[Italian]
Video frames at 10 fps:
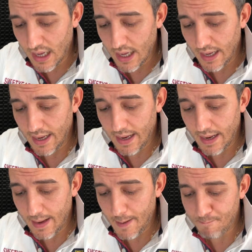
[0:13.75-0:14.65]

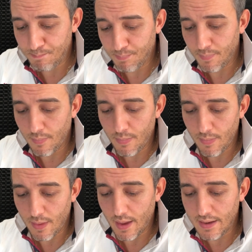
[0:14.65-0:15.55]
Eh,
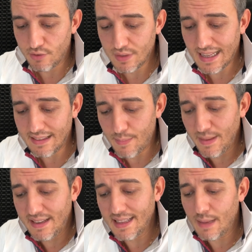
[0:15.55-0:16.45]
in sostanza il
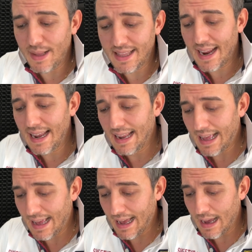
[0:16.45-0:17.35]
Presidente
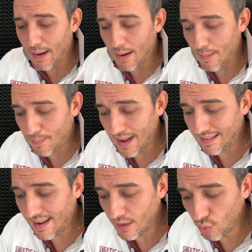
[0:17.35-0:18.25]
Mattarella ha
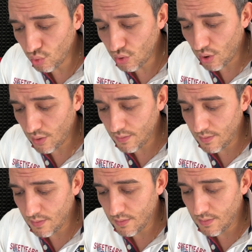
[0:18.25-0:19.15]
presieduto
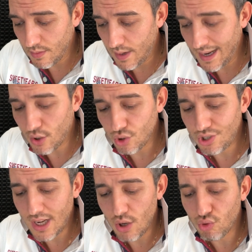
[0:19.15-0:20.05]
il
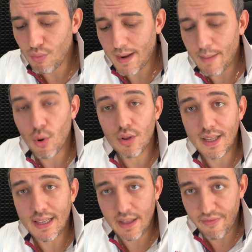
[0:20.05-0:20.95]
Consiglio Supremo
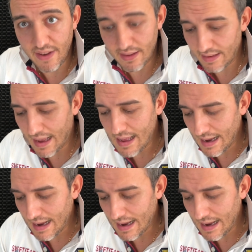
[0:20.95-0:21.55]
di Difesa.